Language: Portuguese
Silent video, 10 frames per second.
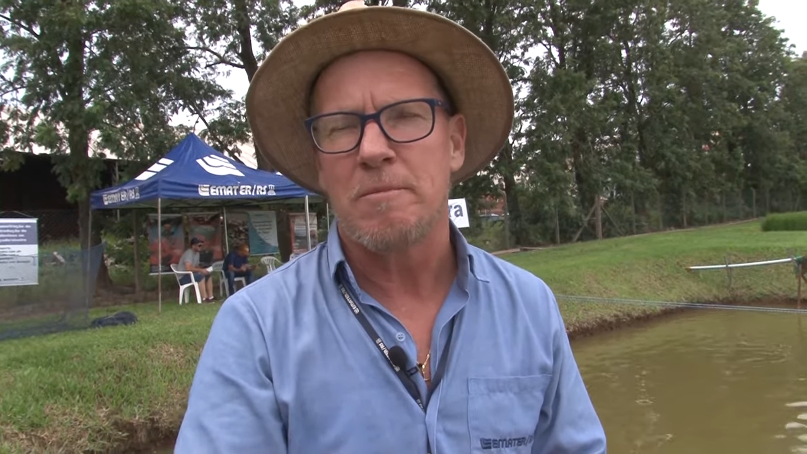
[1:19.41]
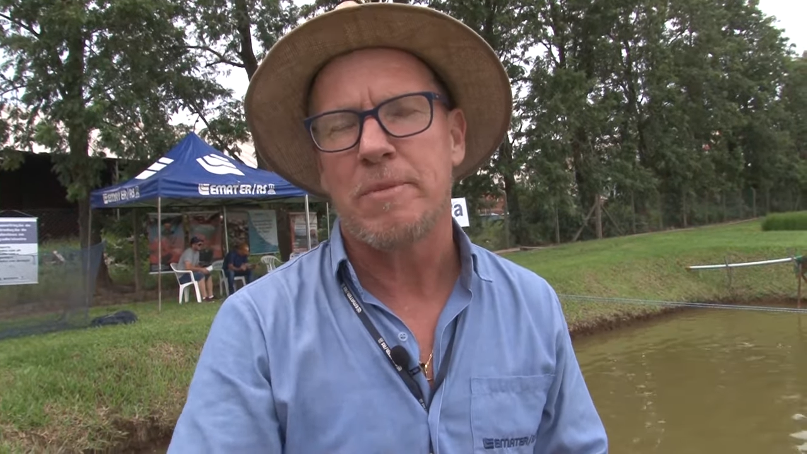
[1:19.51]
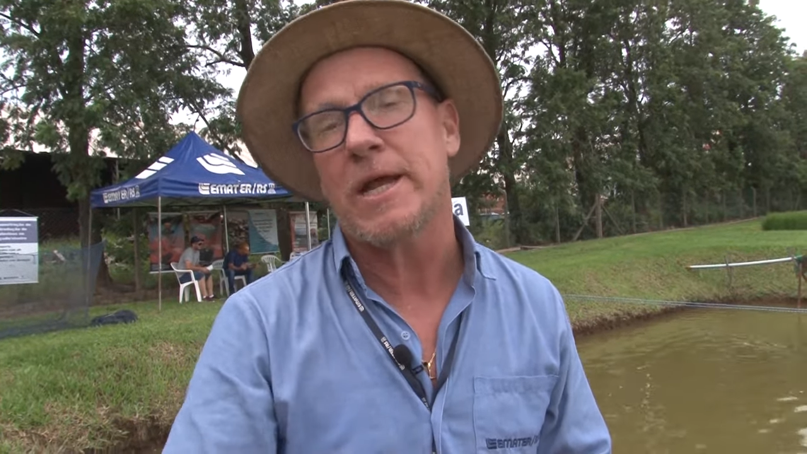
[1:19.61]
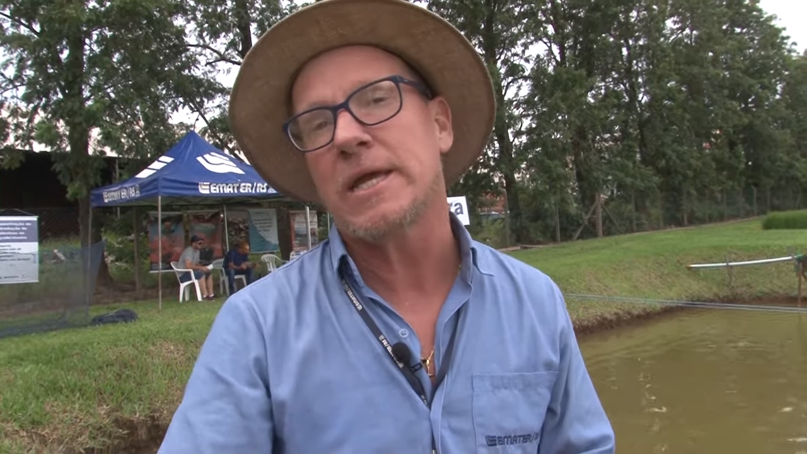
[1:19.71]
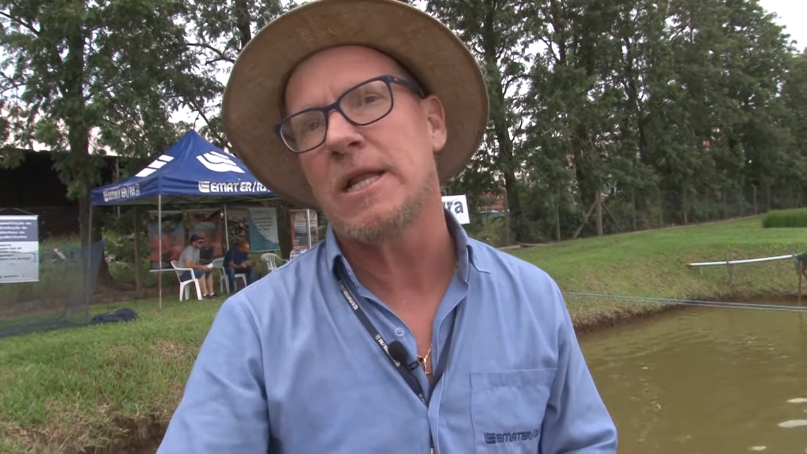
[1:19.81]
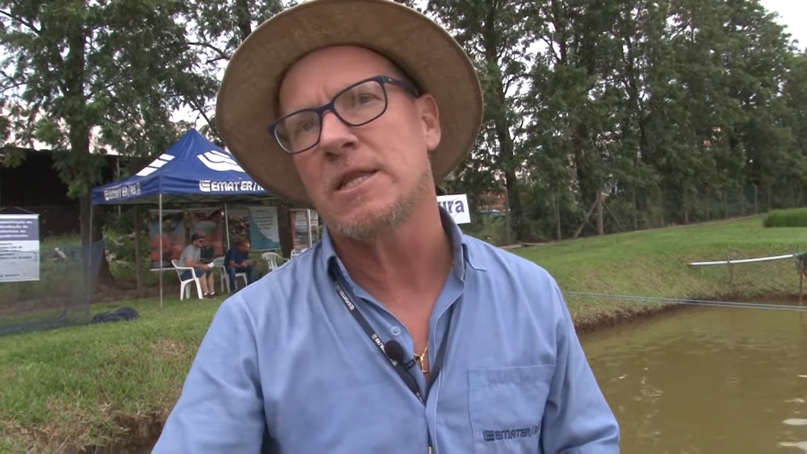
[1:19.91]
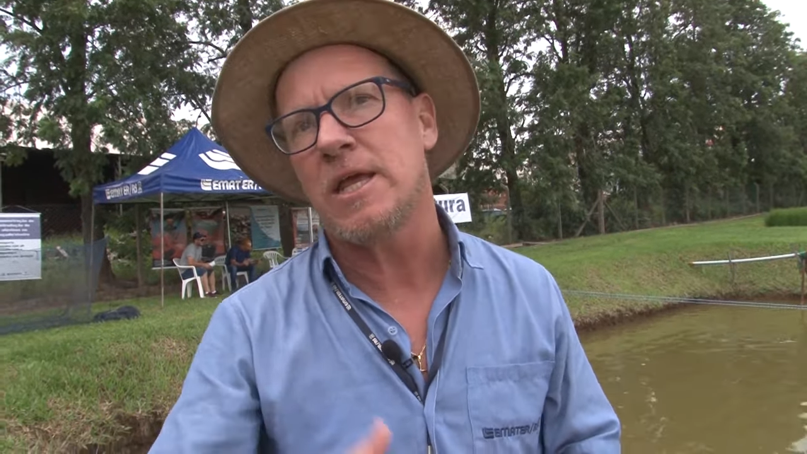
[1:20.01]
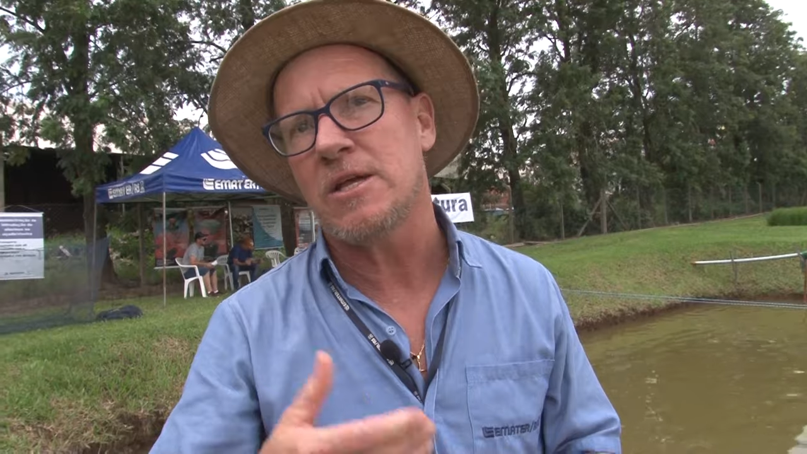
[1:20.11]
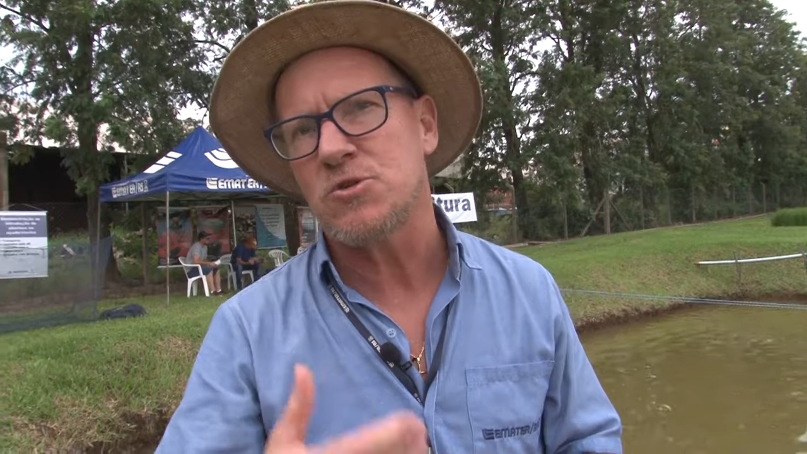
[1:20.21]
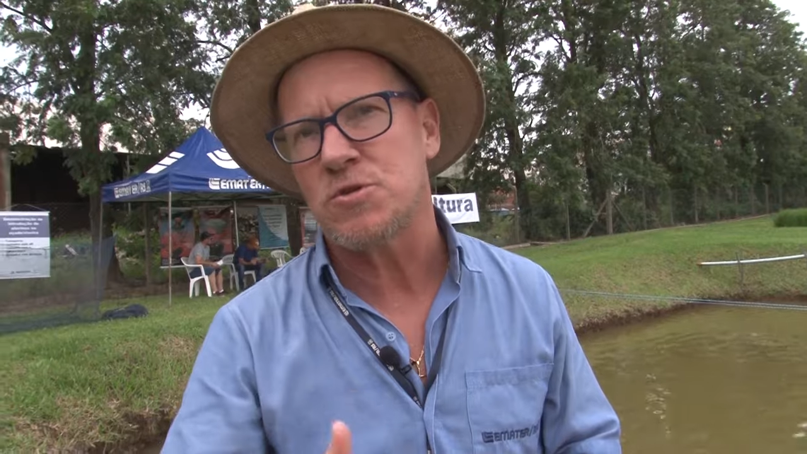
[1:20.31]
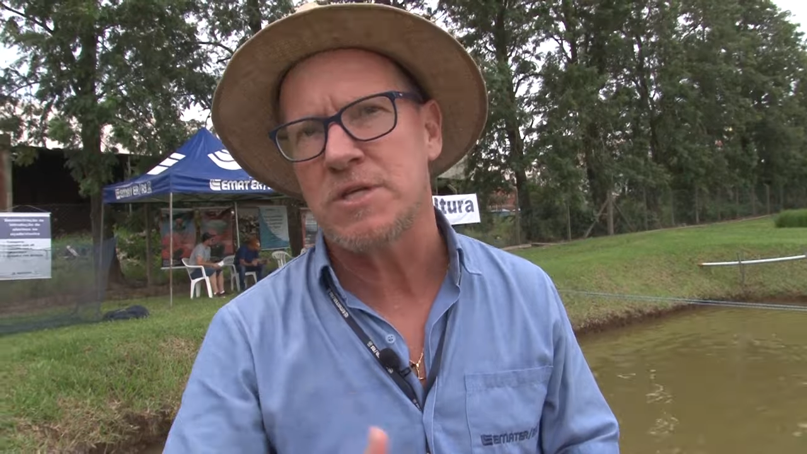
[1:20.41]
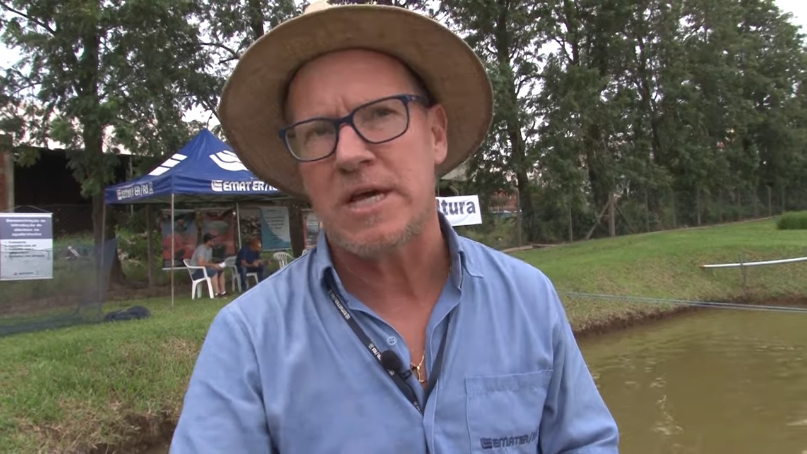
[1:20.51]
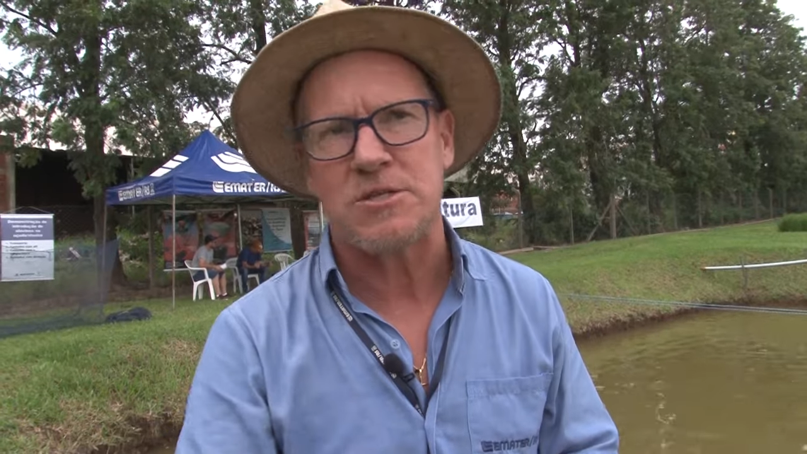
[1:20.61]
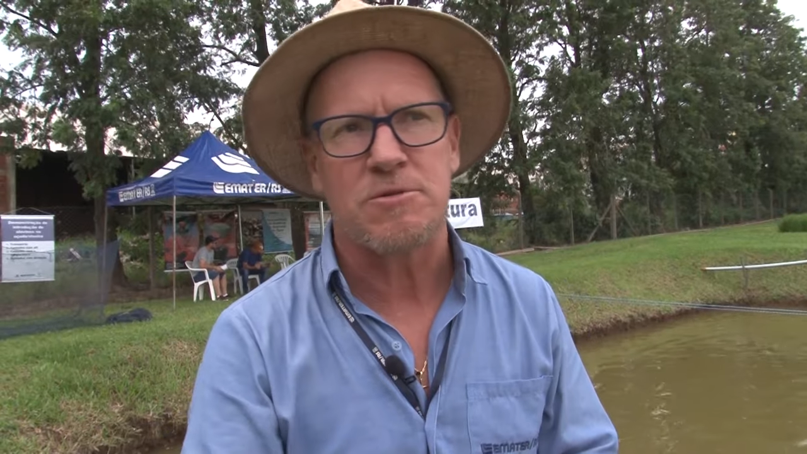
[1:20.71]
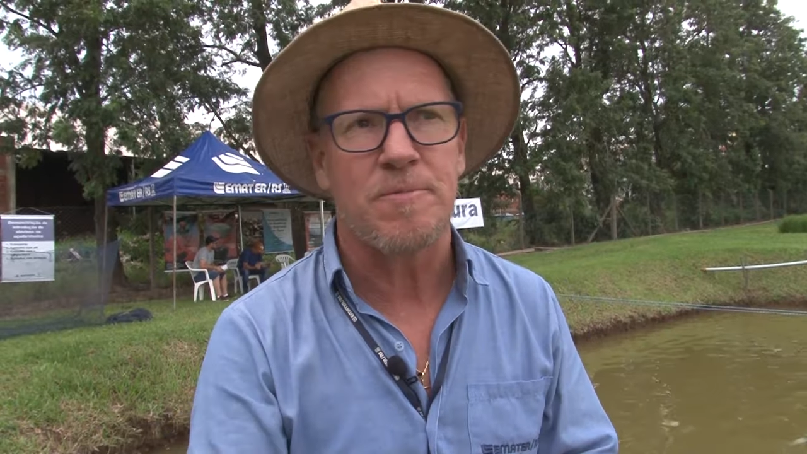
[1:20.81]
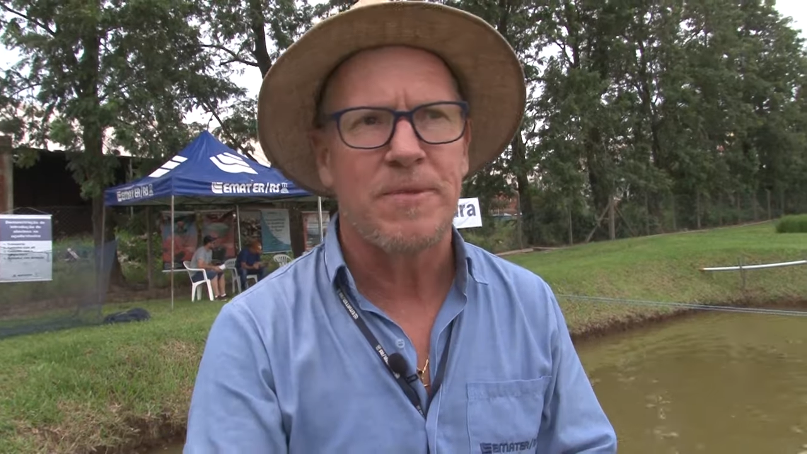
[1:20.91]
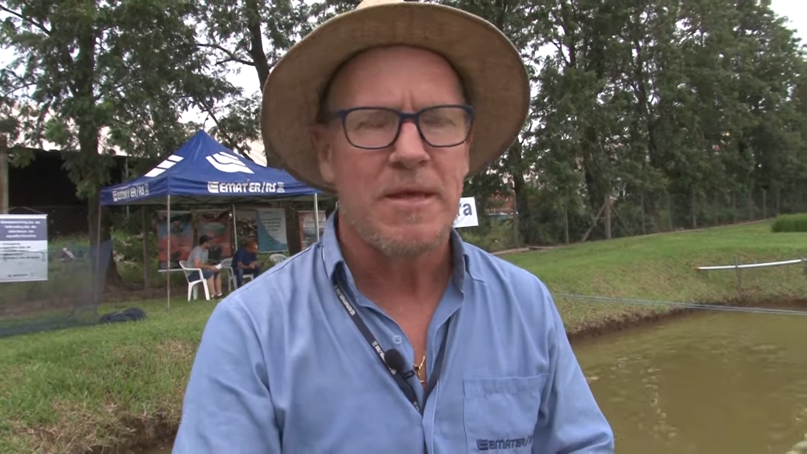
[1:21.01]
para que ele tenha sucesso.